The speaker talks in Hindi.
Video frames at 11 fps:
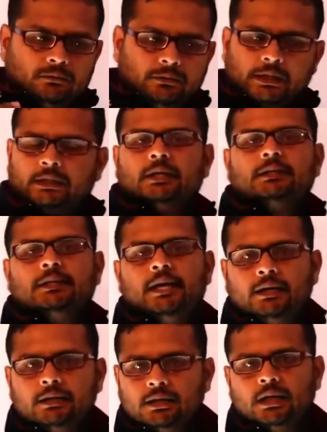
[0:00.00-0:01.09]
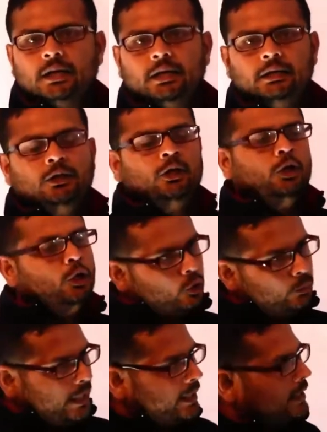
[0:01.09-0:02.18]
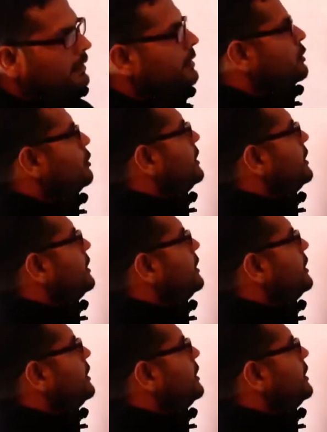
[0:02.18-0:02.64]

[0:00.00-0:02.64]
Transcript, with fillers: वर्थ रखता है कितना नहीं तो बैंक कहता है चलो